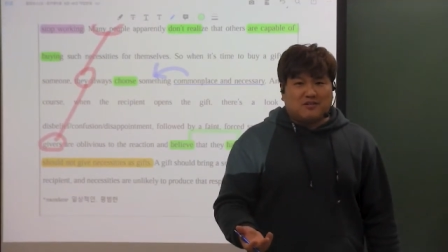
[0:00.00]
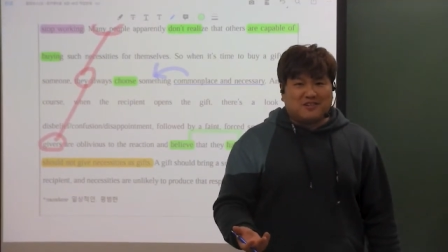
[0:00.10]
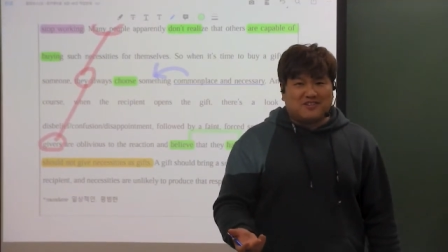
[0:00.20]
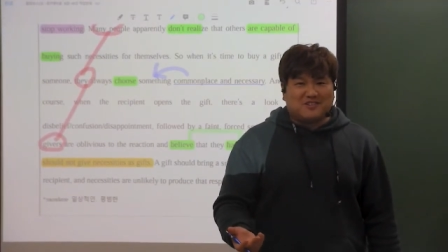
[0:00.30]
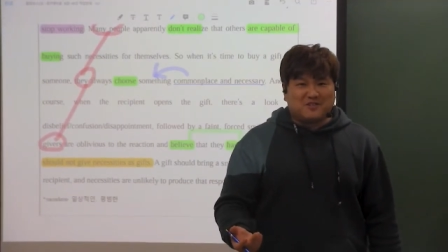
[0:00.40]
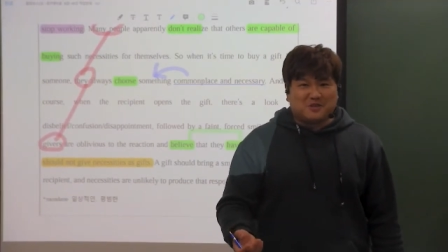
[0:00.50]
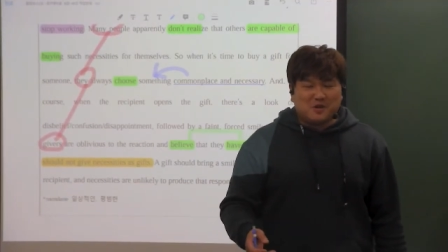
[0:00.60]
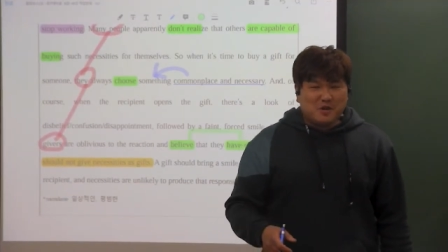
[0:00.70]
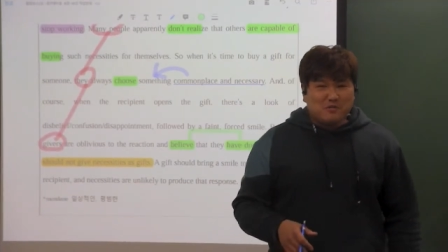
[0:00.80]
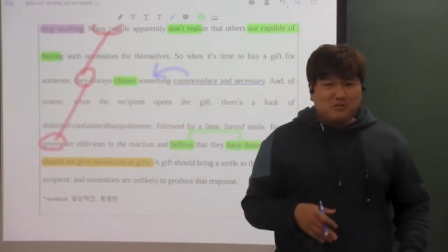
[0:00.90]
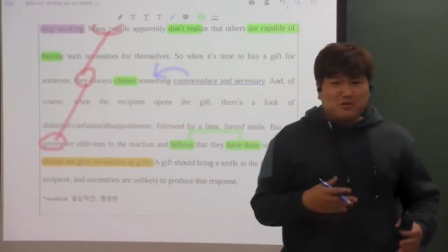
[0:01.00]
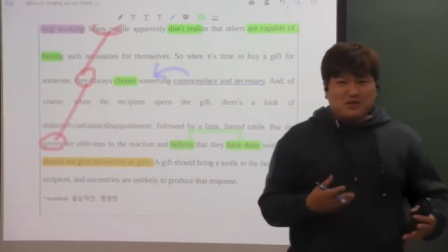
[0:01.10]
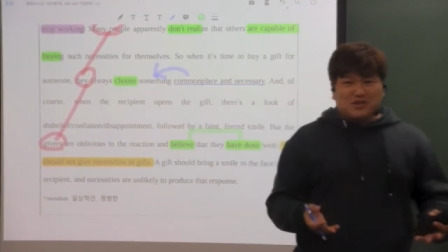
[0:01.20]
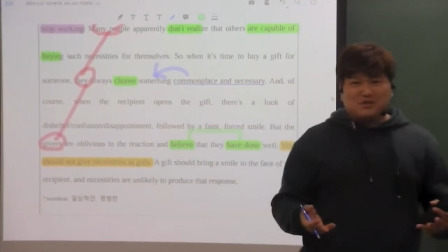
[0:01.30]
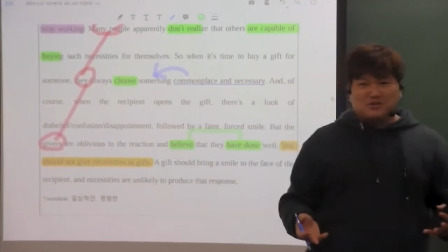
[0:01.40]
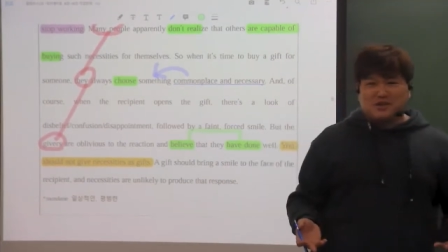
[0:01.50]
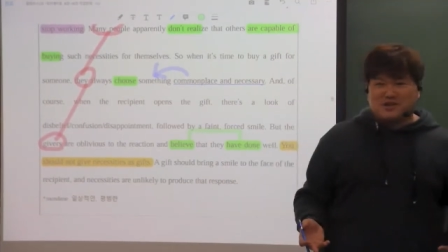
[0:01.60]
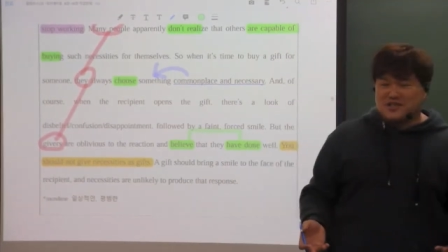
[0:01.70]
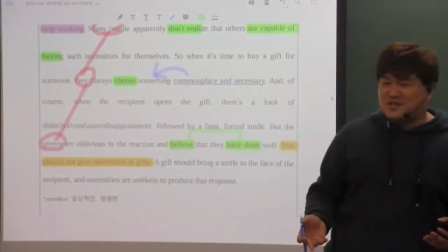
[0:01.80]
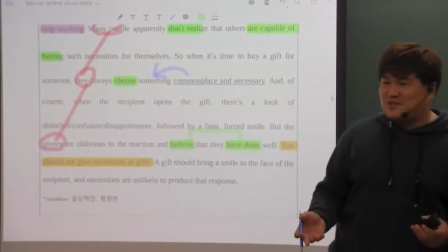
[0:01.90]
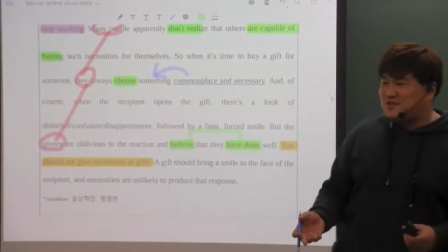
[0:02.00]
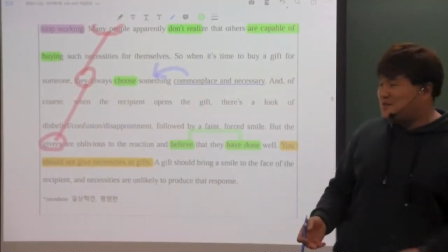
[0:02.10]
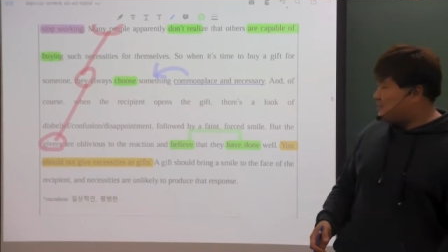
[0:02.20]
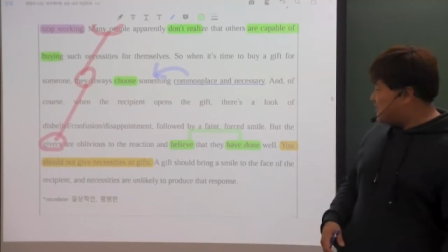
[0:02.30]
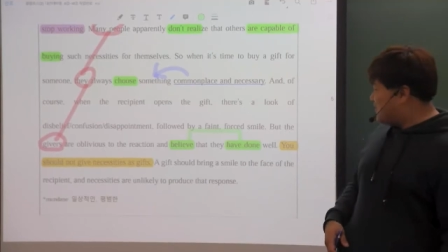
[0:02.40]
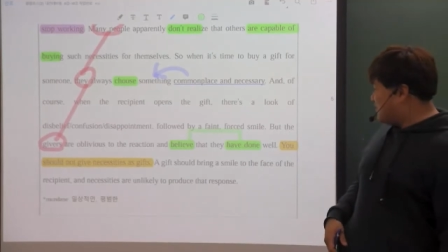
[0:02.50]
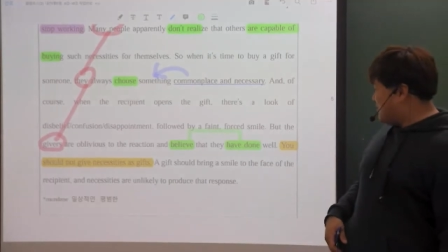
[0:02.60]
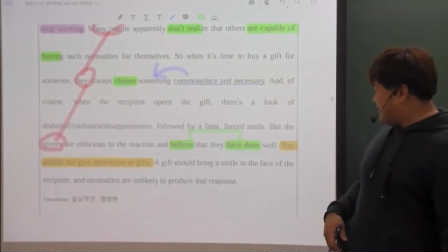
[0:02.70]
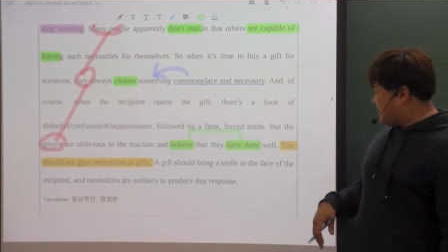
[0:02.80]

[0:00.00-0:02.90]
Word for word: 이런 거죠. 물티슈 사왔어 이런 내용이에요.